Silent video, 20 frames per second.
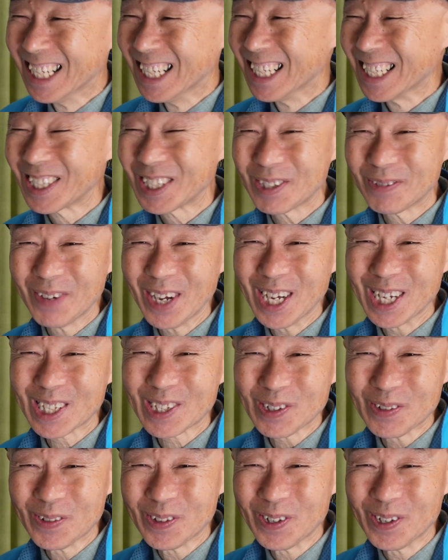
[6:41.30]

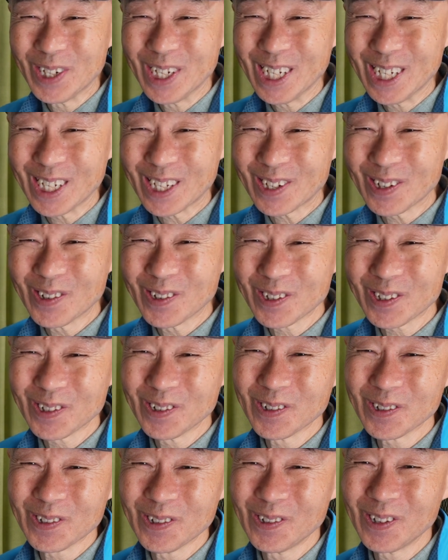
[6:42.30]
スマート望遠鏡
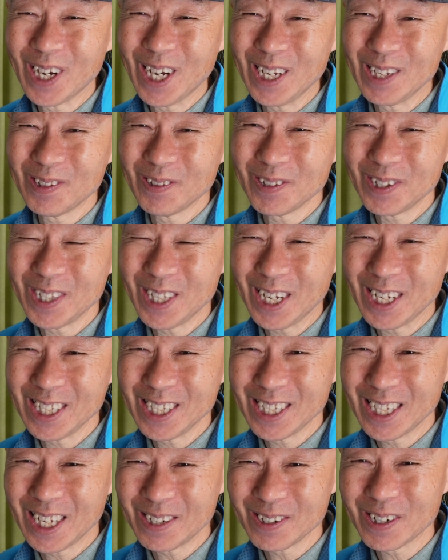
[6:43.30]
衝動買いの時代
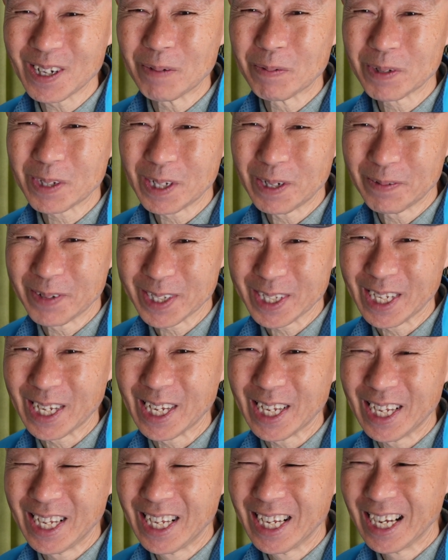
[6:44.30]
になるかもしれませ
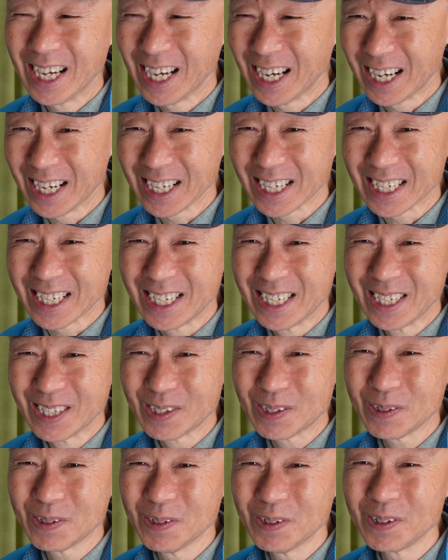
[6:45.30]
ん。はい、
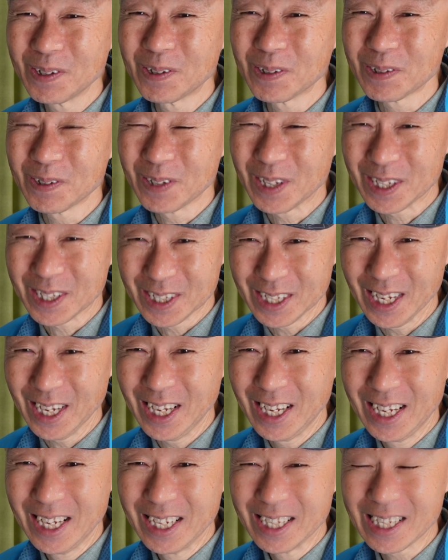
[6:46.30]
すごいことです
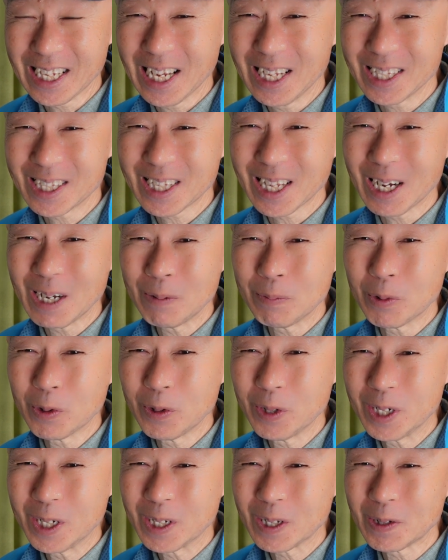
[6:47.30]
ね。天体
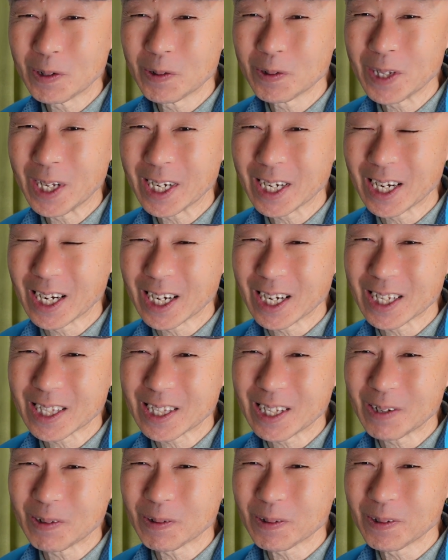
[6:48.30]
望遠鏡なんか買っ
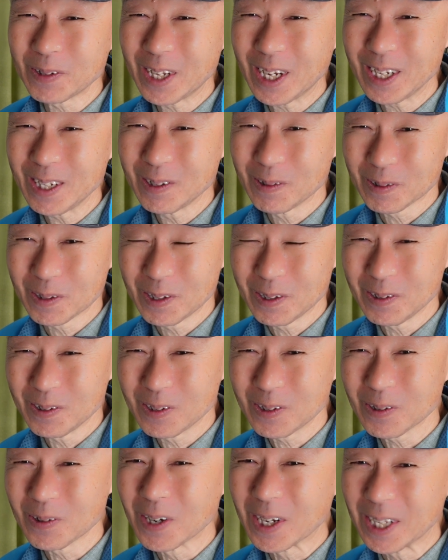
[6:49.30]
たことないよっていう
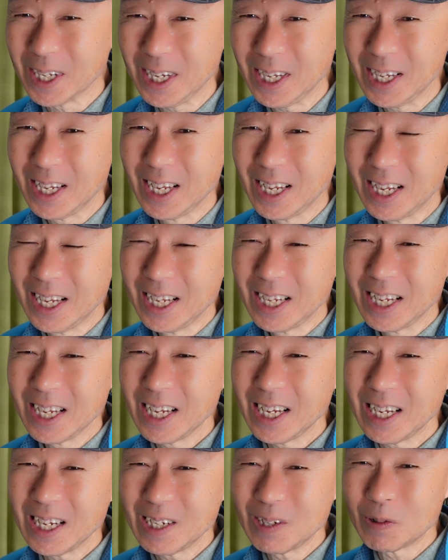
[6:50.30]
人がね、
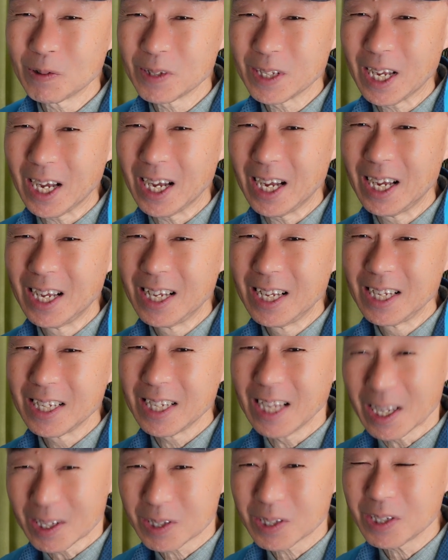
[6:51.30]
えー、いろんな
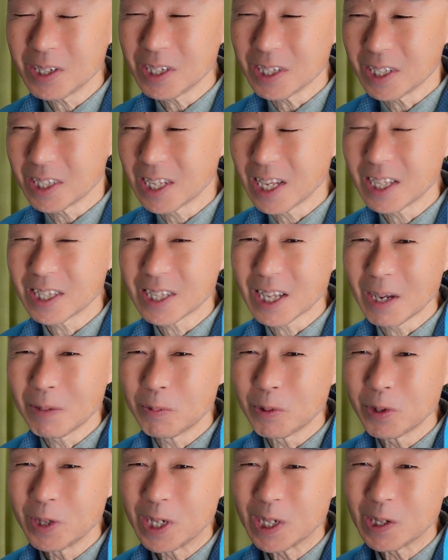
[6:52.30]
安い天体
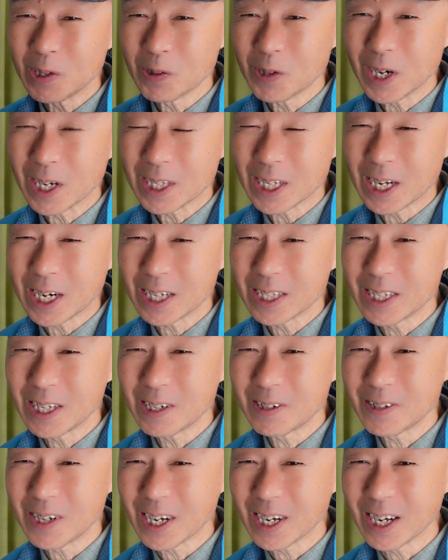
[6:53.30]
望遠鏡が並んで
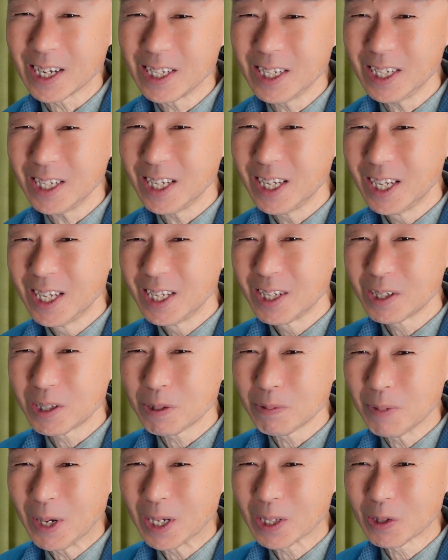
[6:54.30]
る中に
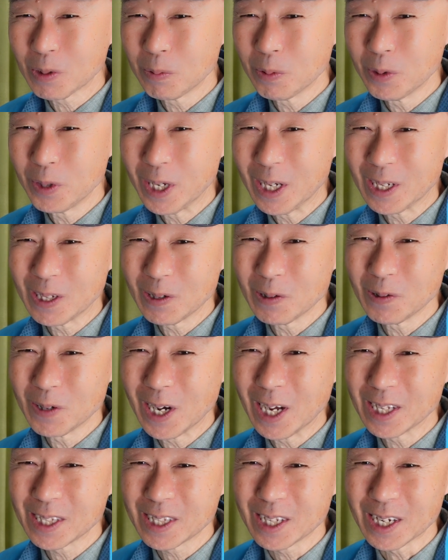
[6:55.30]
スマート望遠鏡
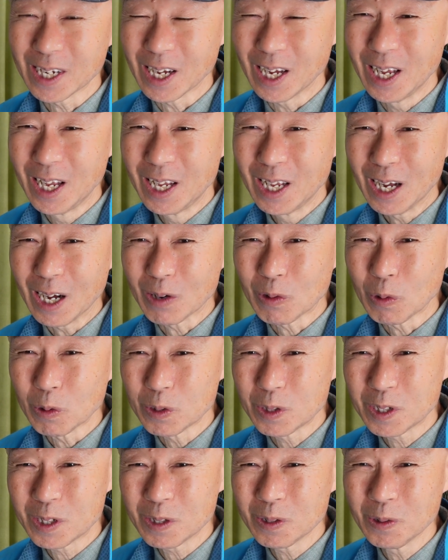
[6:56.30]
があったら、あ、
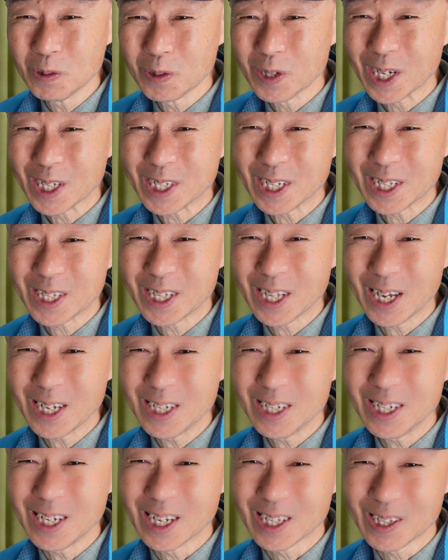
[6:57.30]
こっちの方が絶
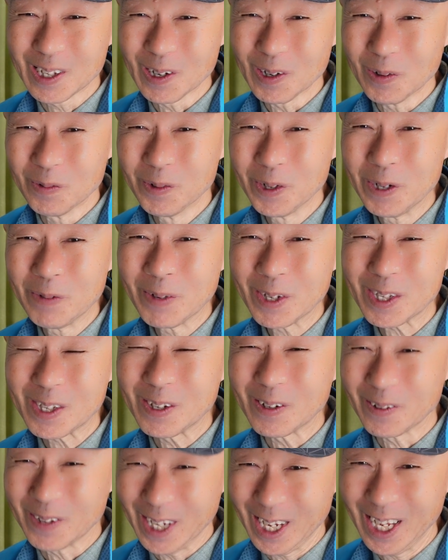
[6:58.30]
対いいやって思います
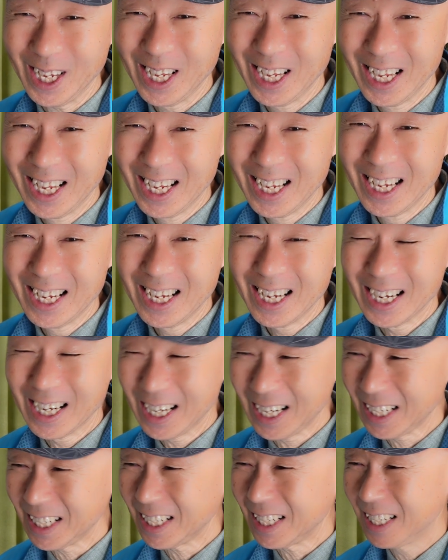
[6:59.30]
よね。
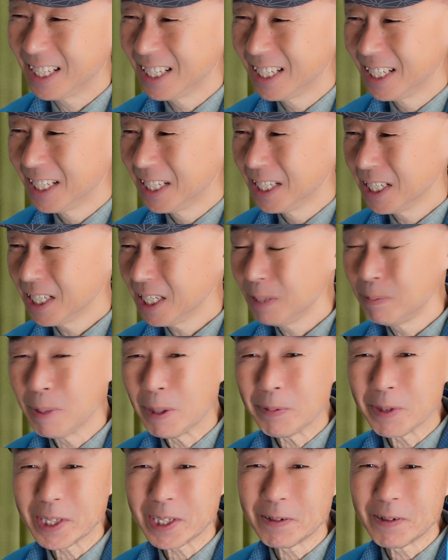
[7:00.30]
はい、
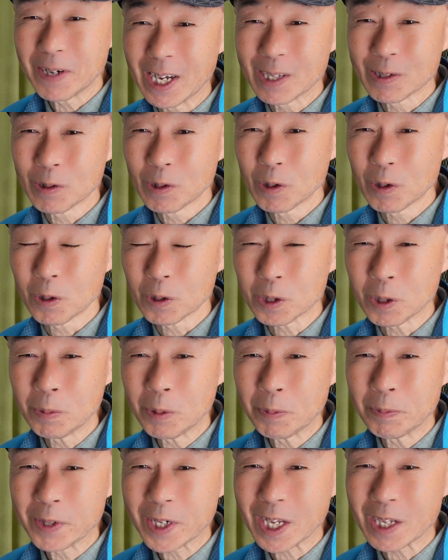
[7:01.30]
今まであの子
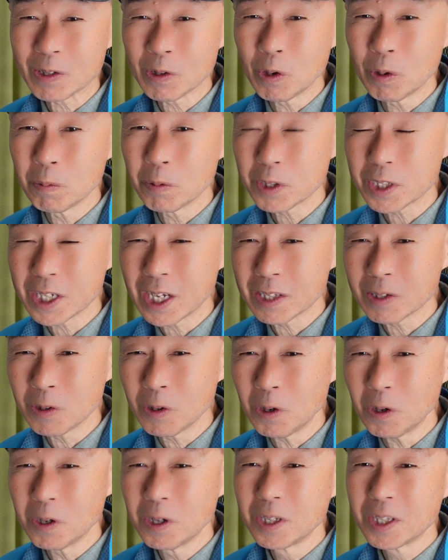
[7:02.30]
供向けのおもちゃ
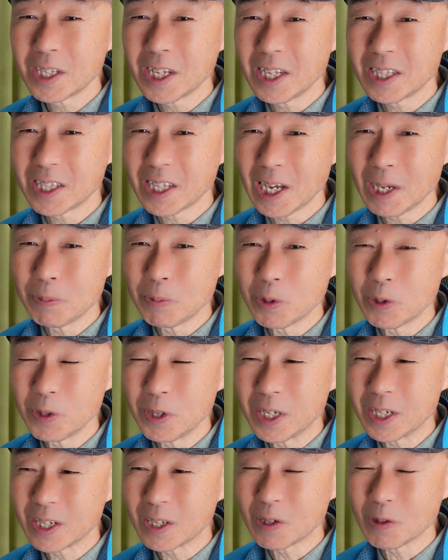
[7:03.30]
の天体望
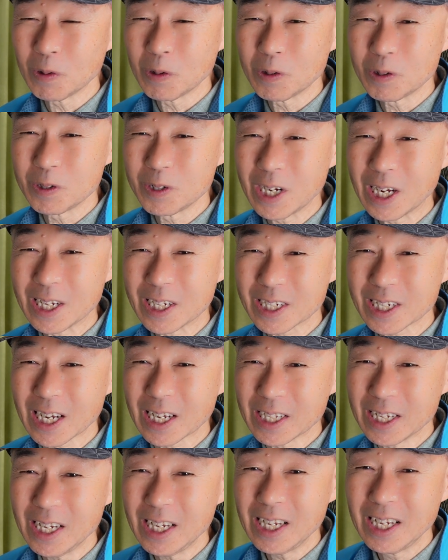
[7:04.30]
遠鏡ぐらいしか
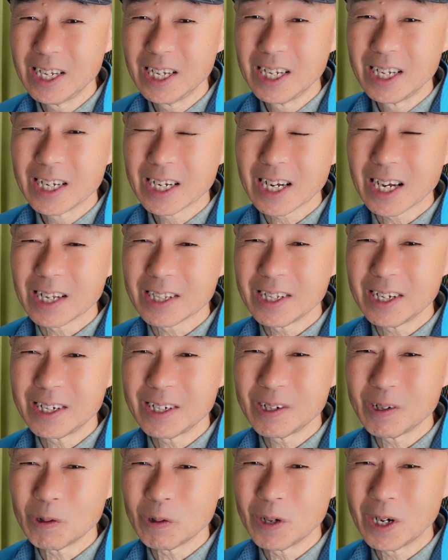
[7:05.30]
ね家
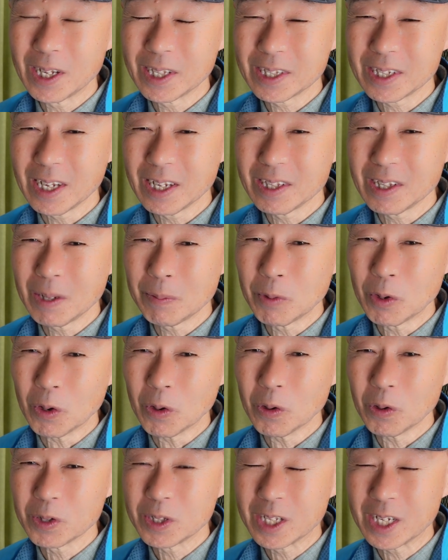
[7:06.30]
電量販店で
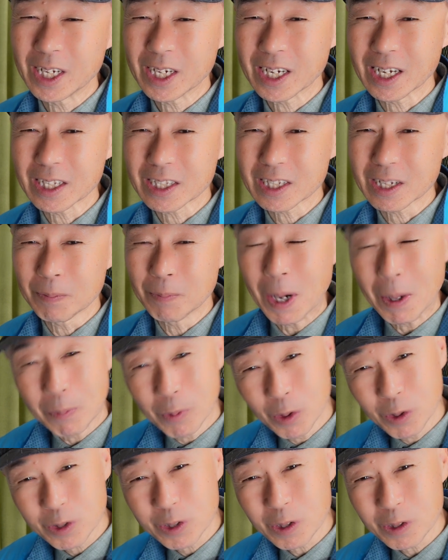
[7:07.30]
も置いてなかった。まあ
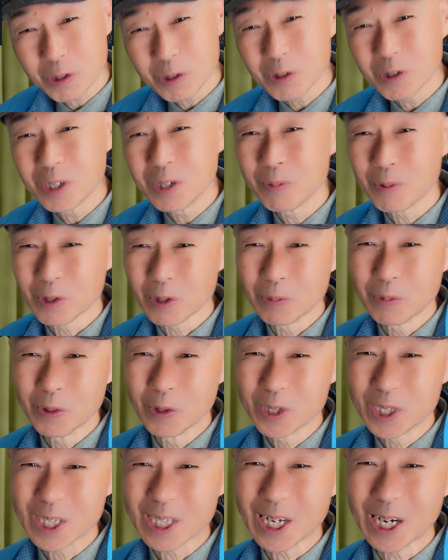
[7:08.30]
もうちょっといいものも
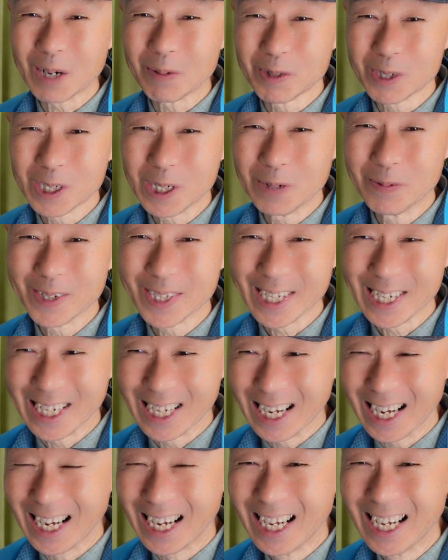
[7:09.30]
置いてたかもしれません
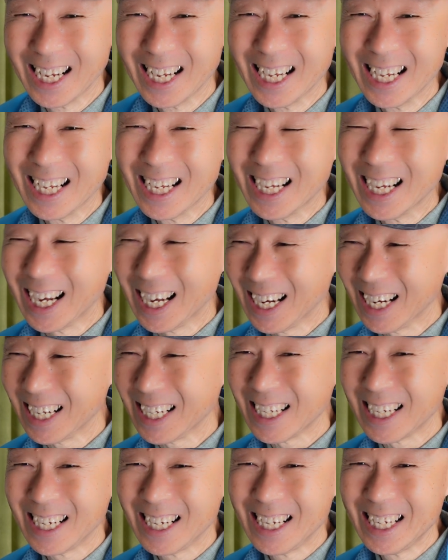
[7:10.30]
が、は
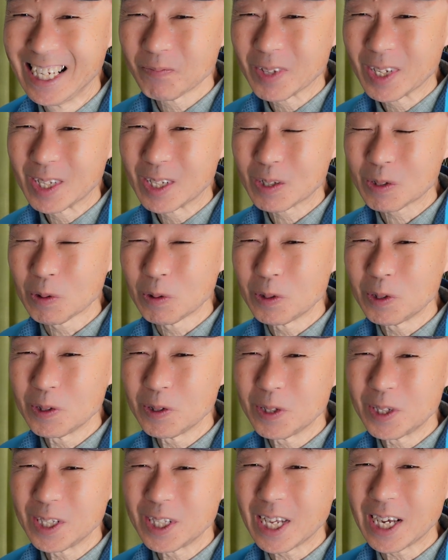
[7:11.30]
い、そう
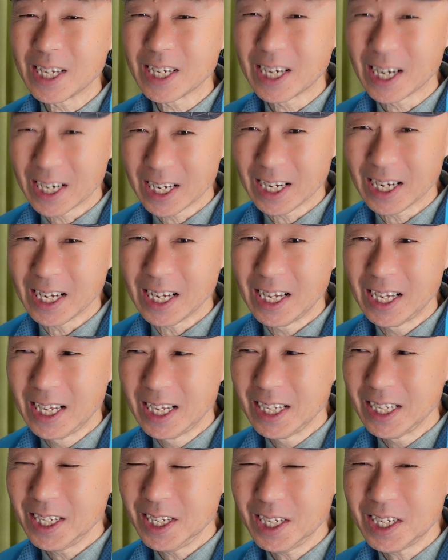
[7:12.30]
いう時代から
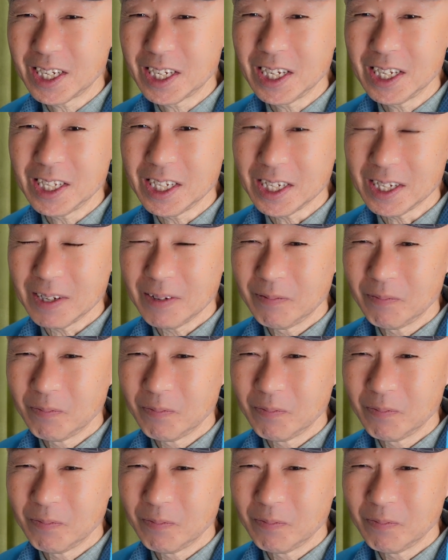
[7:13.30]
一気に